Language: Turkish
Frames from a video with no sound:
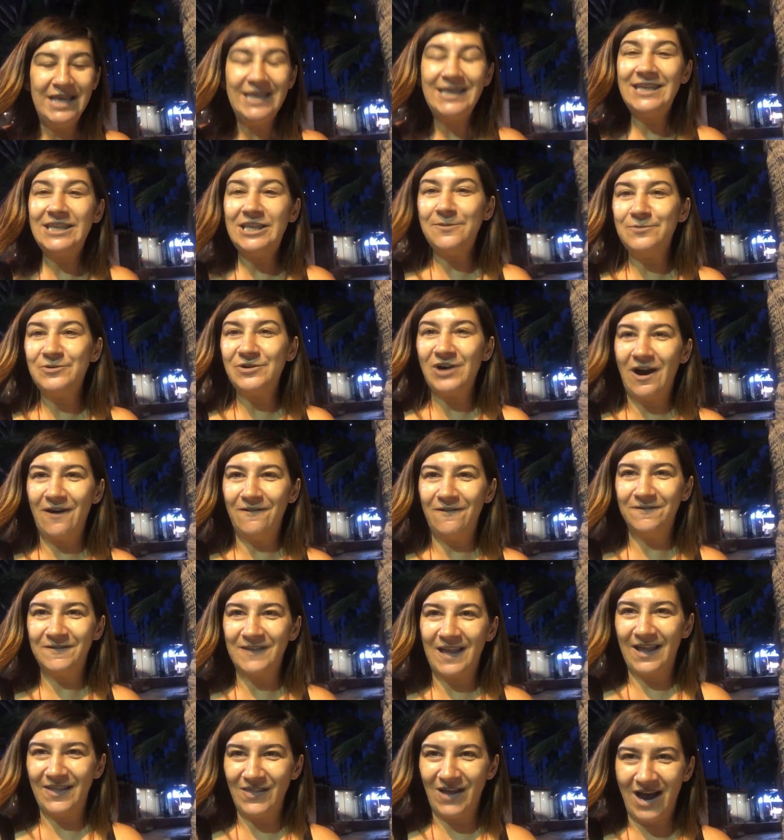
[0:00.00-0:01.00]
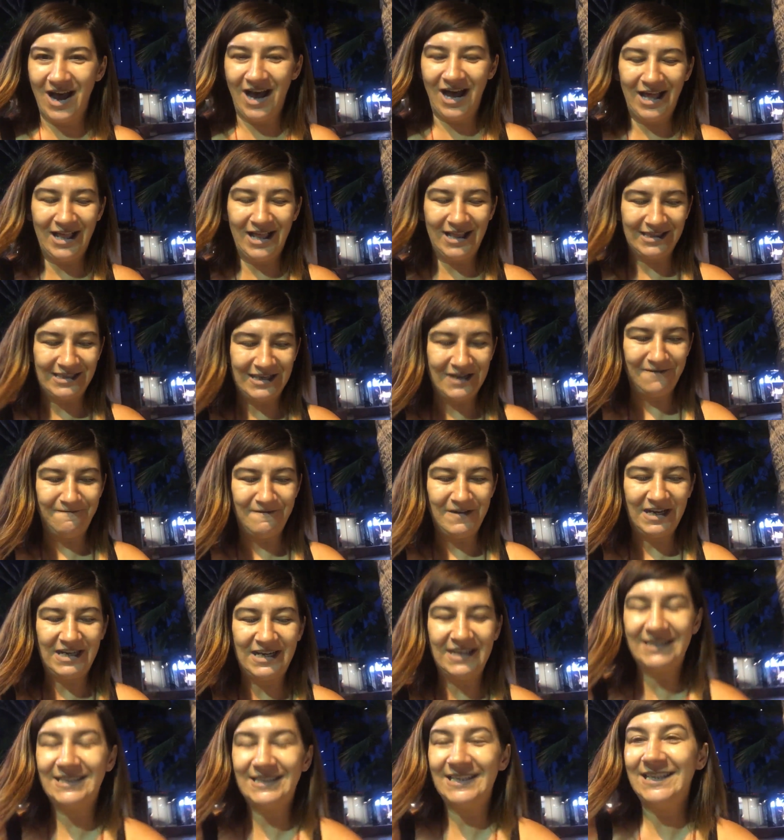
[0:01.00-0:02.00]
Gidip raftan aldım ve
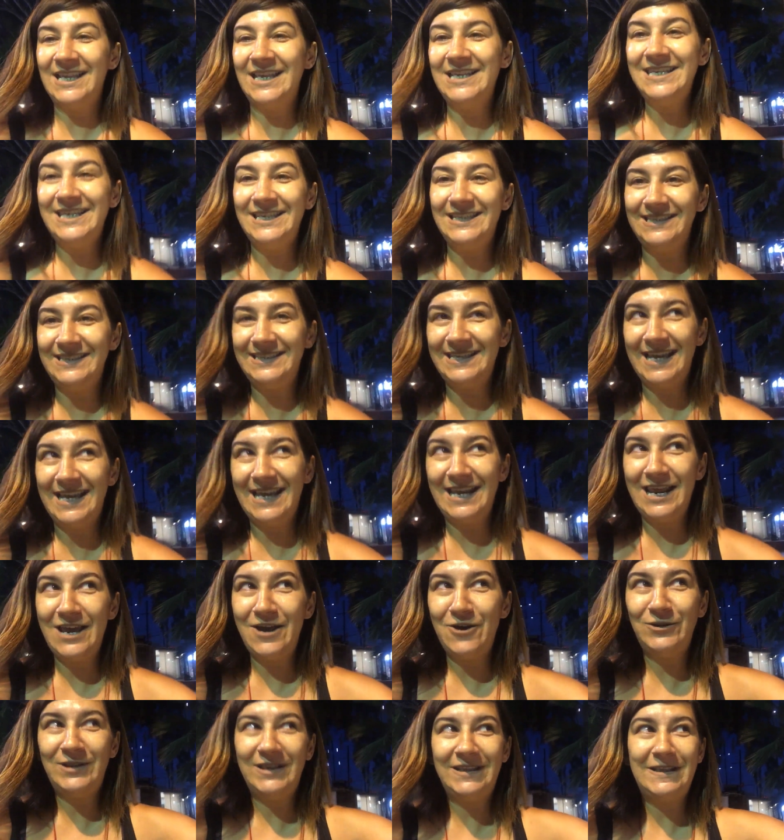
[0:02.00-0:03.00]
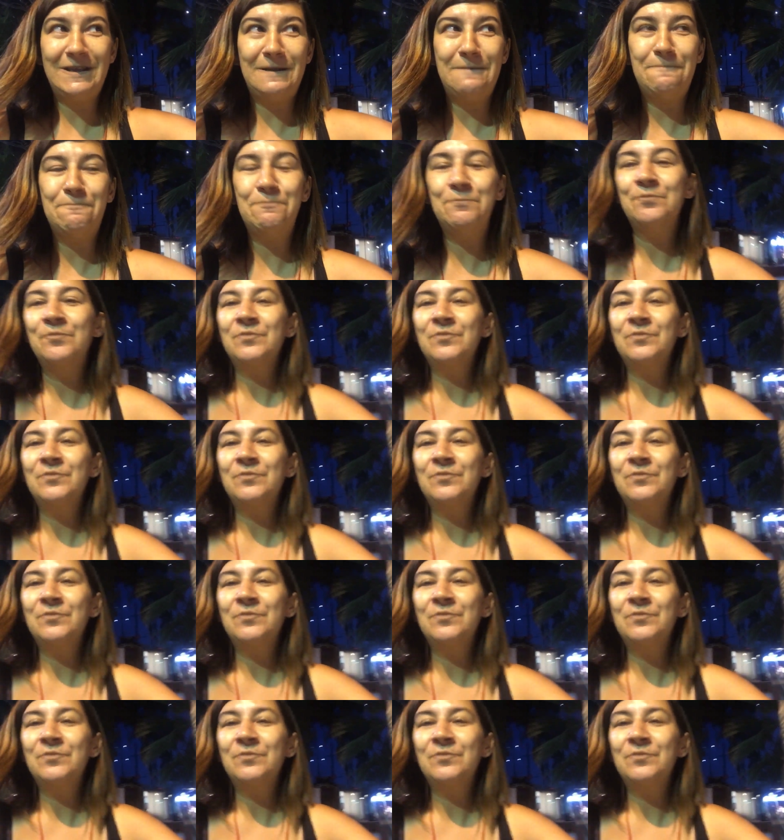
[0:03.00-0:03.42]
kasada 7 TL ödedim.